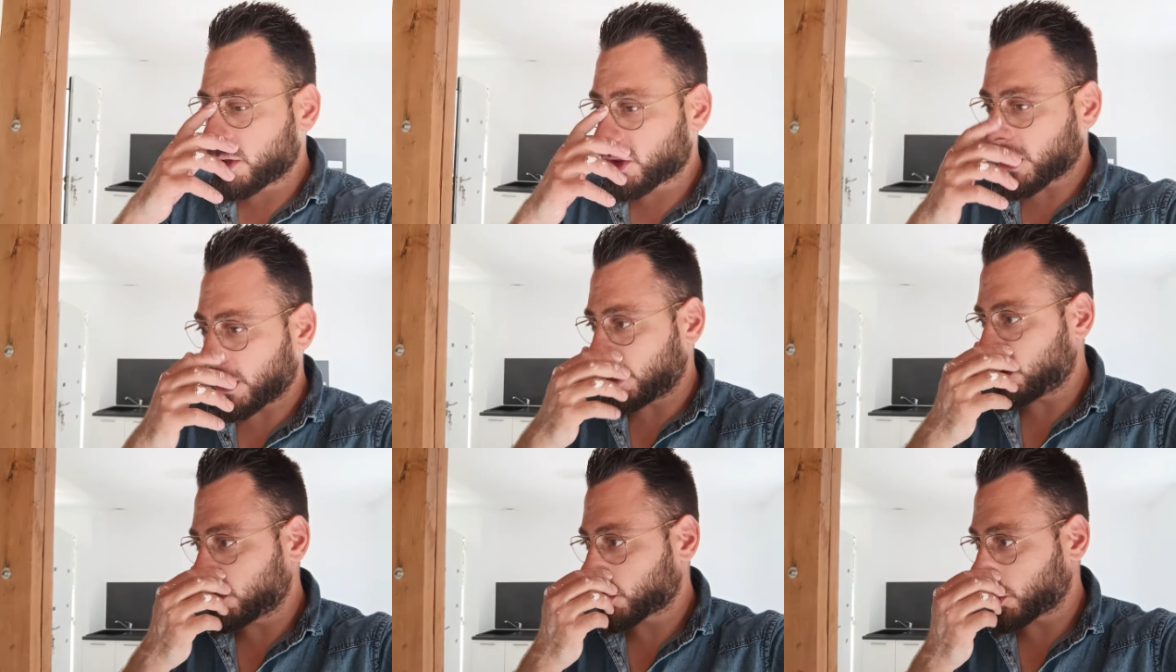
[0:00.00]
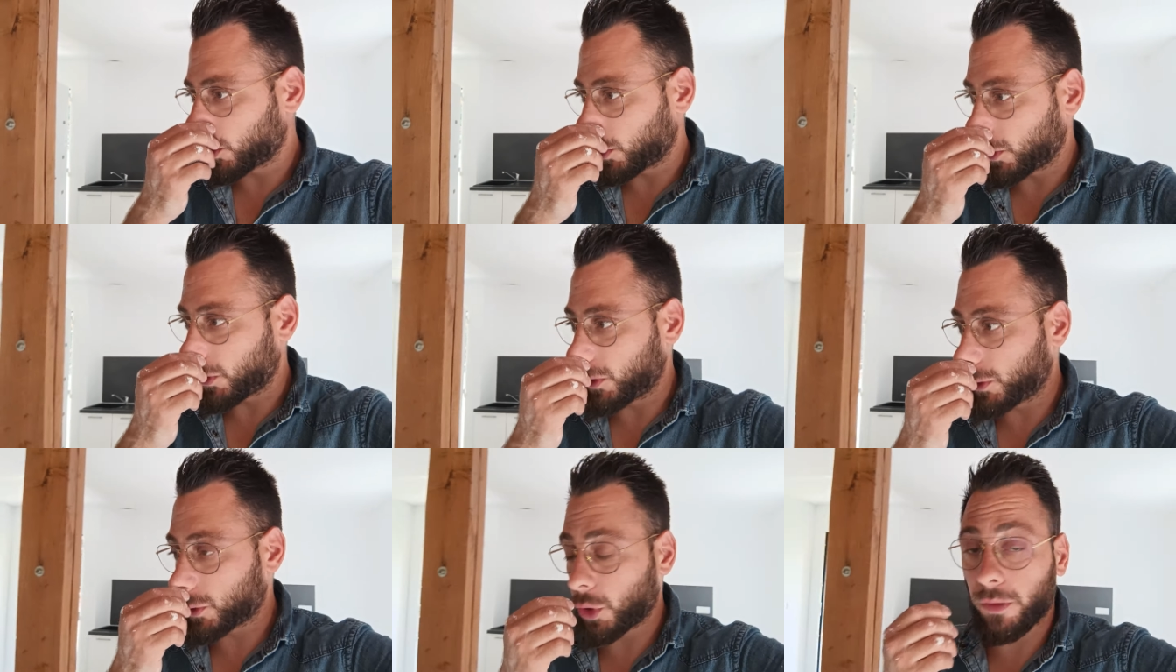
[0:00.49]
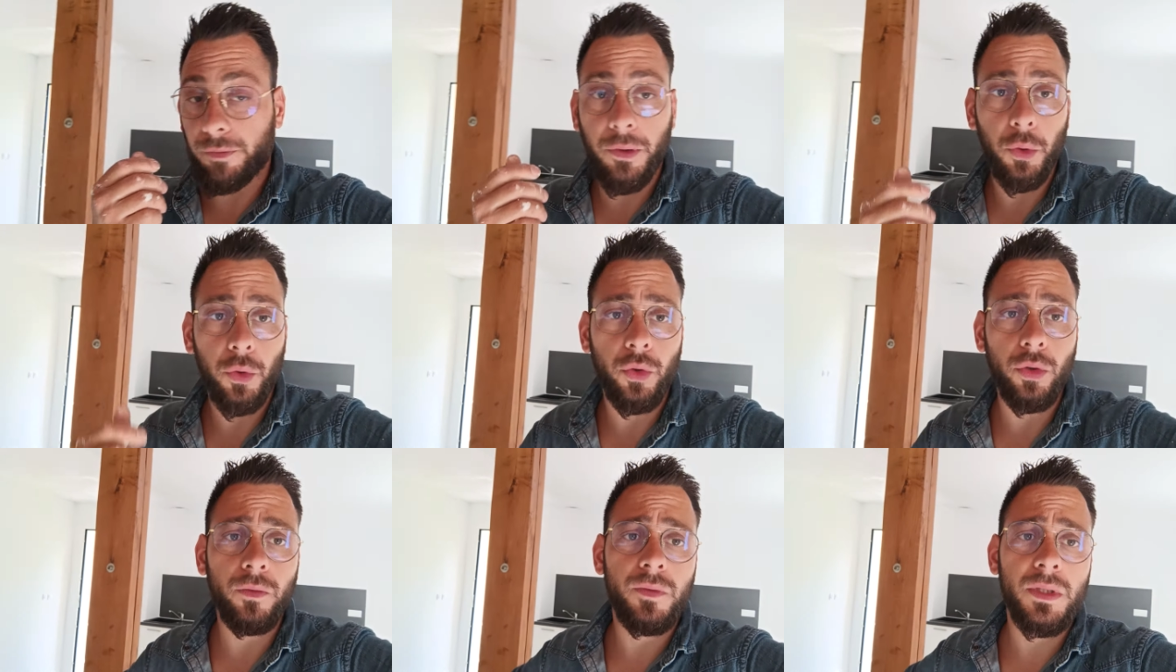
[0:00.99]
tiens, je ne fais
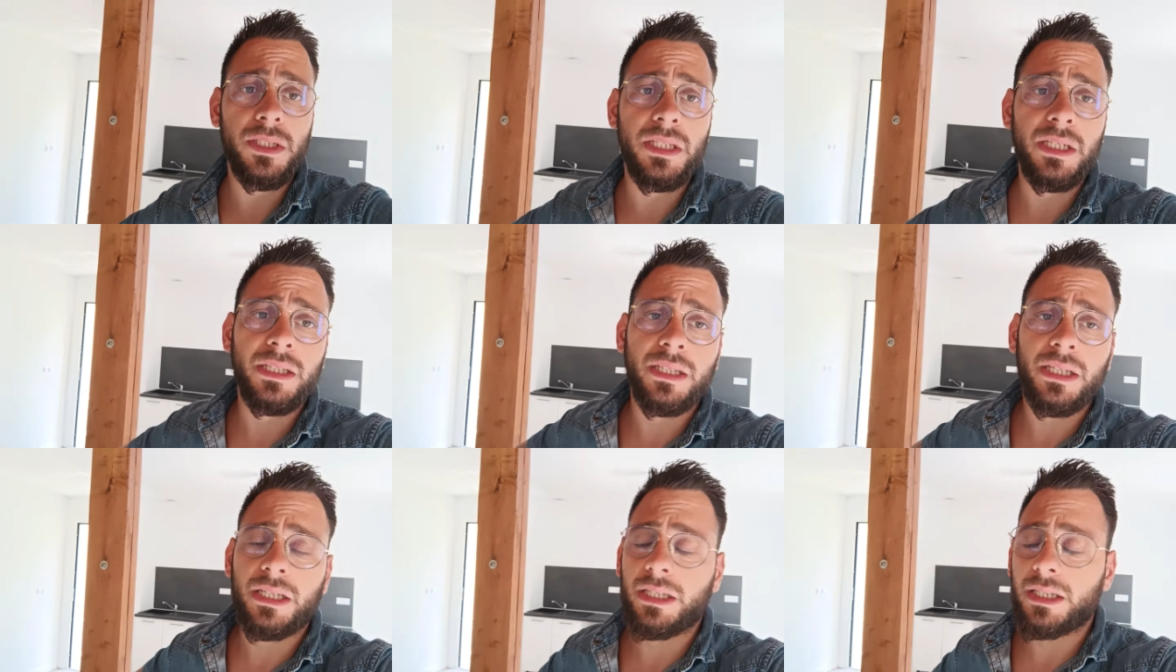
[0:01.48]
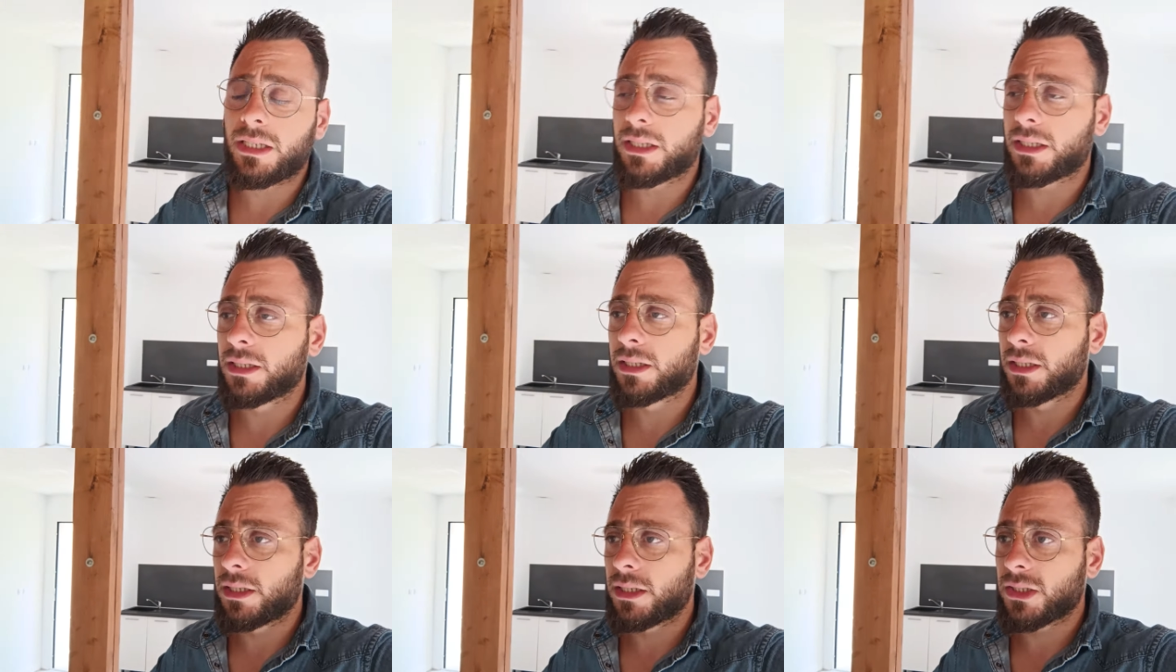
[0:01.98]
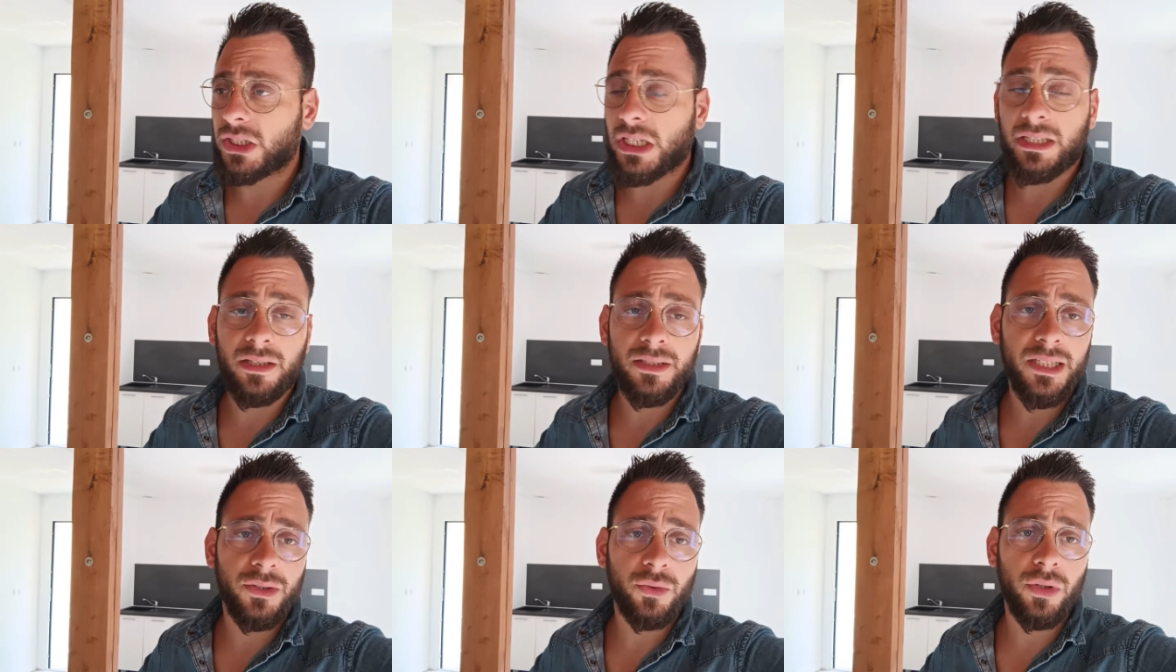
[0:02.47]
aucune visite et
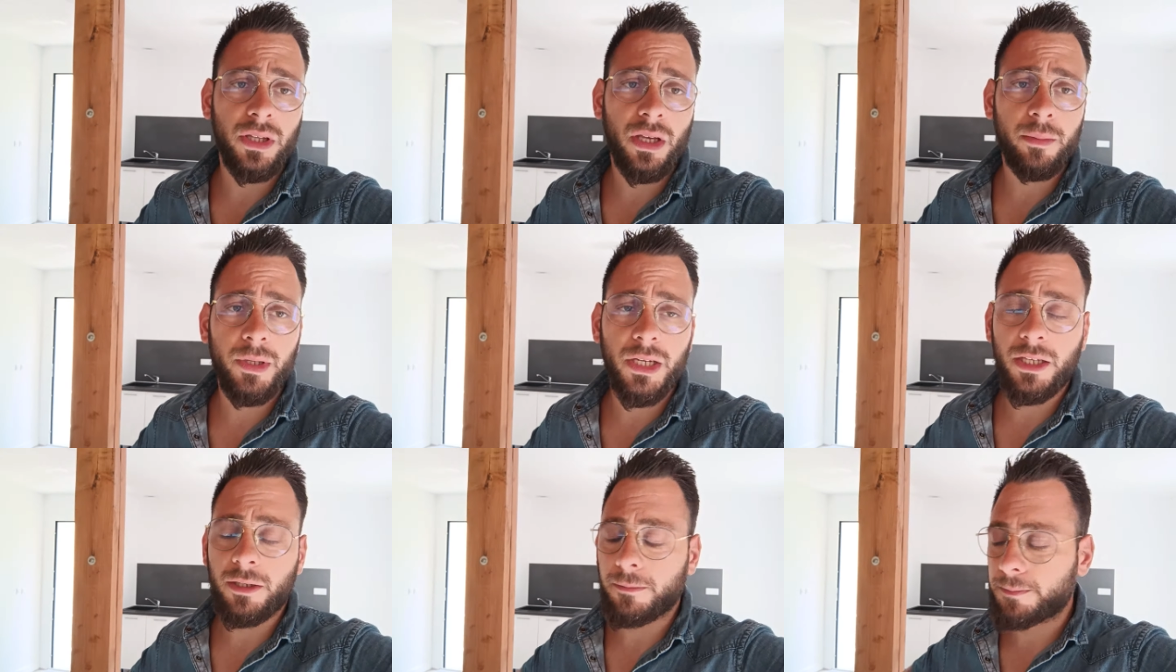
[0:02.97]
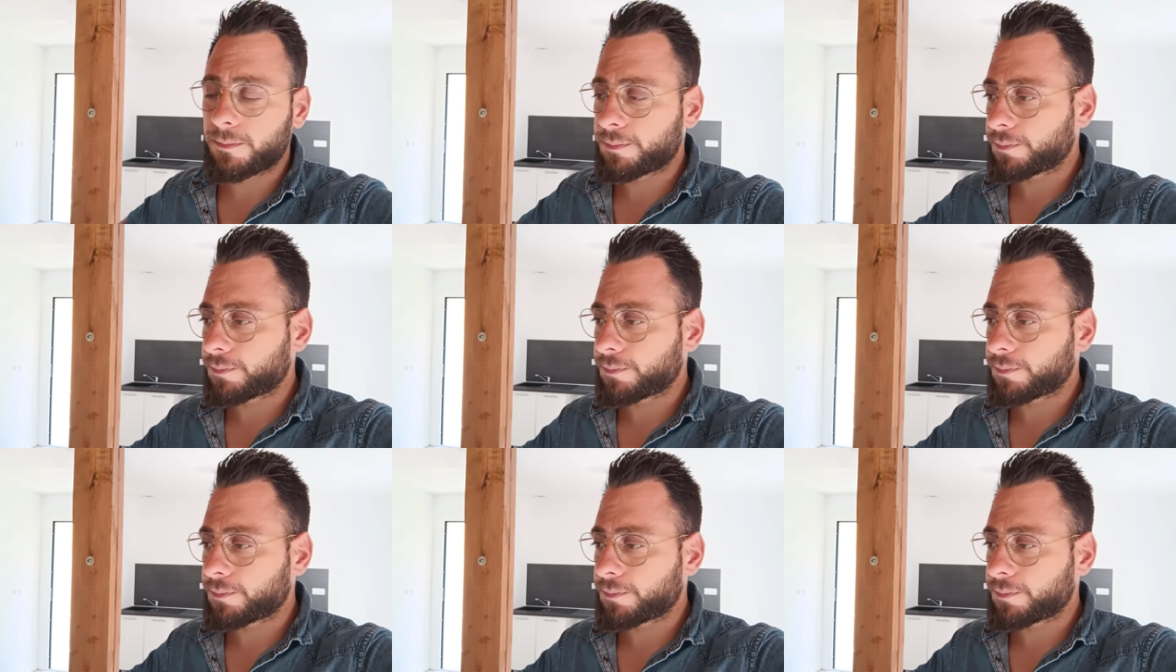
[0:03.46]
j'attends que ça soit terminé.